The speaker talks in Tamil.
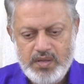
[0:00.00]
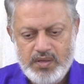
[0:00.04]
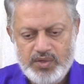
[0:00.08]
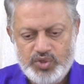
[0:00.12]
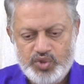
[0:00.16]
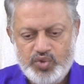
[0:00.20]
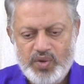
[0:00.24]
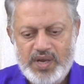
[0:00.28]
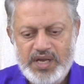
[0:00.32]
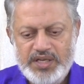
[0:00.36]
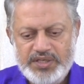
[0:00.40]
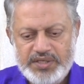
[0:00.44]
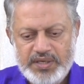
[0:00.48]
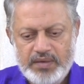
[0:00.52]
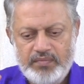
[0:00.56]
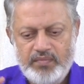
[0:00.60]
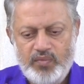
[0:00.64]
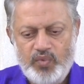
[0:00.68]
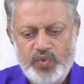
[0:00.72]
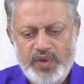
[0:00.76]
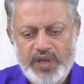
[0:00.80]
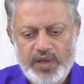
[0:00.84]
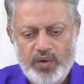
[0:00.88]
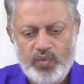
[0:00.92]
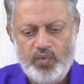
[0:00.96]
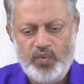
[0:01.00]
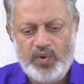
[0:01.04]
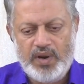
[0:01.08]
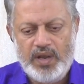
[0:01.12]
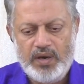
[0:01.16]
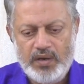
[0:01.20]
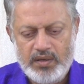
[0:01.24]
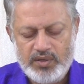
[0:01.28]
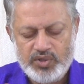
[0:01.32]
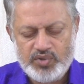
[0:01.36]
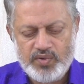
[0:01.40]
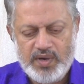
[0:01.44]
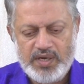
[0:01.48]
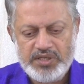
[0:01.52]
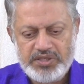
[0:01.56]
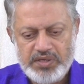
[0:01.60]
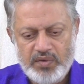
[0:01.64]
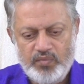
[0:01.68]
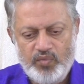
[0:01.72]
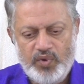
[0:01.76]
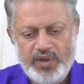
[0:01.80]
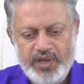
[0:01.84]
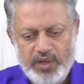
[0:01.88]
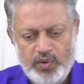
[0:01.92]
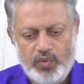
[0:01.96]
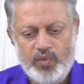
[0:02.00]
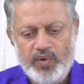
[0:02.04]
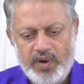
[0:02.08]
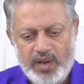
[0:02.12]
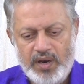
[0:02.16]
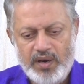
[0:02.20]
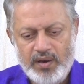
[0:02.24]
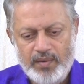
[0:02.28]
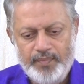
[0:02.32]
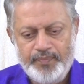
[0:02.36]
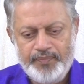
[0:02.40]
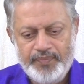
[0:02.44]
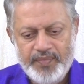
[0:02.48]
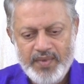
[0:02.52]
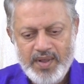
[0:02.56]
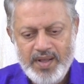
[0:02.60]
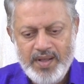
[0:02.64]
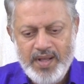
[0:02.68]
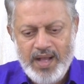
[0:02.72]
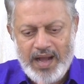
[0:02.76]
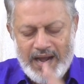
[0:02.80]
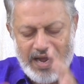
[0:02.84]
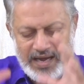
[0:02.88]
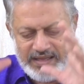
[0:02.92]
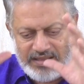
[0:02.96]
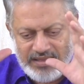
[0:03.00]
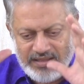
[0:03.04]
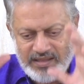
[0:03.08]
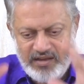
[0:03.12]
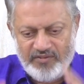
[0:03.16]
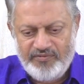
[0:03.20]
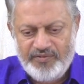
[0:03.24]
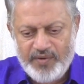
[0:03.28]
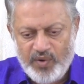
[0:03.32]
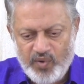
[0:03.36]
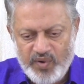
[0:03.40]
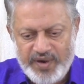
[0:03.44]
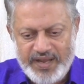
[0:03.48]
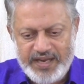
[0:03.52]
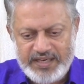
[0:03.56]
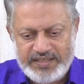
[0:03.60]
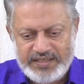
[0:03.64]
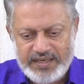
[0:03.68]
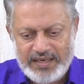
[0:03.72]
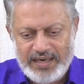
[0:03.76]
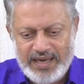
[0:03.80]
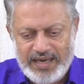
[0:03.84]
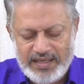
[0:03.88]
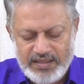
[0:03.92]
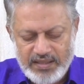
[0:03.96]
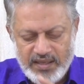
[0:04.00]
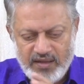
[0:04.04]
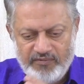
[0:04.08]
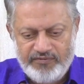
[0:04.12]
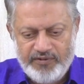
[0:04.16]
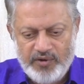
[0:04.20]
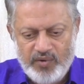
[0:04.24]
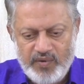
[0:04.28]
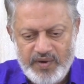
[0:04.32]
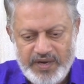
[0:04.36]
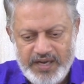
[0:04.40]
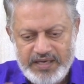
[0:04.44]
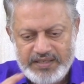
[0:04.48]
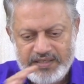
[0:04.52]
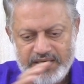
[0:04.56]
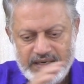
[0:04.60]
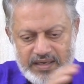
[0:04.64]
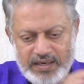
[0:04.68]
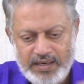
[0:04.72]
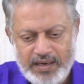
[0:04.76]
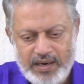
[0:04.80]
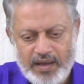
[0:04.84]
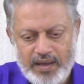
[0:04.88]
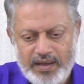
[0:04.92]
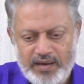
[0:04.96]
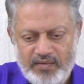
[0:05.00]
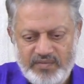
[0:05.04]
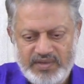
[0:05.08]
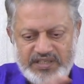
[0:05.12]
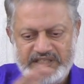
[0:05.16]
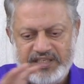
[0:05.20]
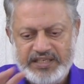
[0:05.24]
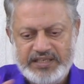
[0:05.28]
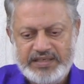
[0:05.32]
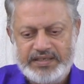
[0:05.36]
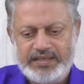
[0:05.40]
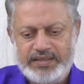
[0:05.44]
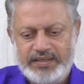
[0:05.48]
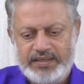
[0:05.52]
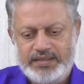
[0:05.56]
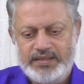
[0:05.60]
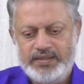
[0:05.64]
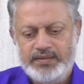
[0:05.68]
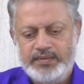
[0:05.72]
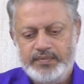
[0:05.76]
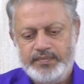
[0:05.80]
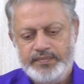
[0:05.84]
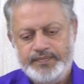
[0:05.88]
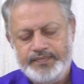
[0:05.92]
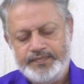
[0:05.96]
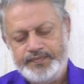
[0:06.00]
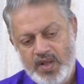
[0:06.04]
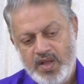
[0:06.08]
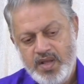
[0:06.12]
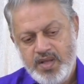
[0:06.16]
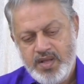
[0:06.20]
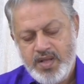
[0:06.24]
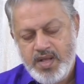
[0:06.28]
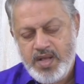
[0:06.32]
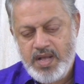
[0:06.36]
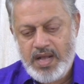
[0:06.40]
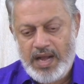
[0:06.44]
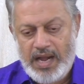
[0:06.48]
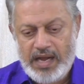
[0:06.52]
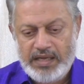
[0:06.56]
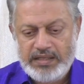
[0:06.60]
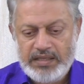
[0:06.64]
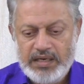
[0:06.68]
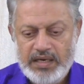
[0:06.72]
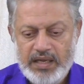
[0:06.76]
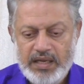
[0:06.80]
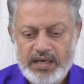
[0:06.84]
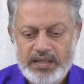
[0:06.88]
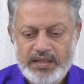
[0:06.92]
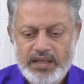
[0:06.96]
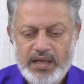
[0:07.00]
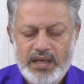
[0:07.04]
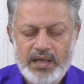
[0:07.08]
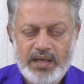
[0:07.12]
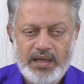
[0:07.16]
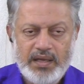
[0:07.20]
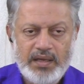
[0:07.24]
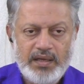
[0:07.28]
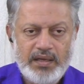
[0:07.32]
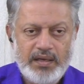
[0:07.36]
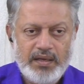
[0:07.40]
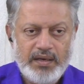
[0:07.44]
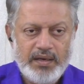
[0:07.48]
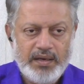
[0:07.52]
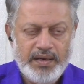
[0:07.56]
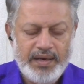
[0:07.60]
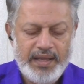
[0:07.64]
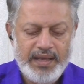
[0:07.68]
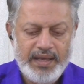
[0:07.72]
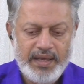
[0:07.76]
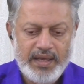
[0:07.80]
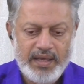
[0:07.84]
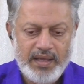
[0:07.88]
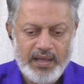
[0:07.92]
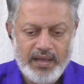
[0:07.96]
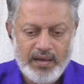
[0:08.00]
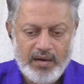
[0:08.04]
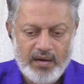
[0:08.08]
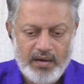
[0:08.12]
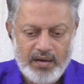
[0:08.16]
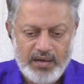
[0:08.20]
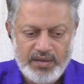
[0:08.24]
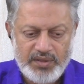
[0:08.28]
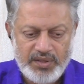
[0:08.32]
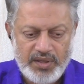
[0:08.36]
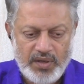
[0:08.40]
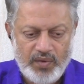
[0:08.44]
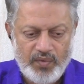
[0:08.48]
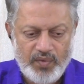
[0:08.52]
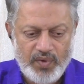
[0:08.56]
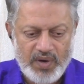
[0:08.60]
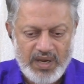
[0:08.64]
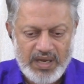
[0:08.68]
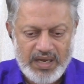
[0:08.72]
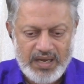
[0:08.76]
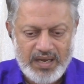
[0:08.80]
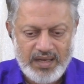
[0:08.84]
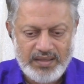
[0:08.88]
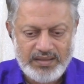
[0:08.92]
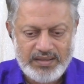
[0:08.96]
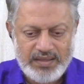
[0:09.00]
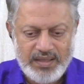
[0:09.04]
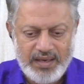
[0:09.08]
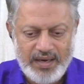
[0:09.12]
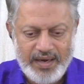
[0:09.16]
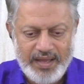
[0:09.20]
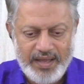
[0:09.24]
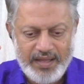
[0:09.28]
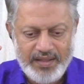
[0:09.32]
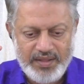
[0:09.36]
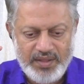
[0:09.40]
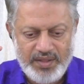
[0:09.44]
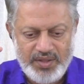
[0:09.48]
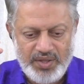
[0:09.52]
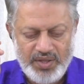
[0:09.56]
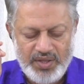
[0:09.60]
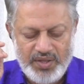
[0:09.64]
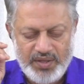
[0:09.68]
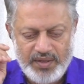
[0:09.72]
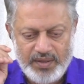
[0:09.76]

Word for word: சுவாசம் உயிர் உடல் சுவாசம் உயிர் உடல் அதுதான் ஃபவுண்டேஷன் அந்த பவுண்டேஷன் நான் வச்சுக்கிட்டு இருக்கு அதனாலதான் நீங்க ஆழ்ந்த உறக்கத்திலேருந்து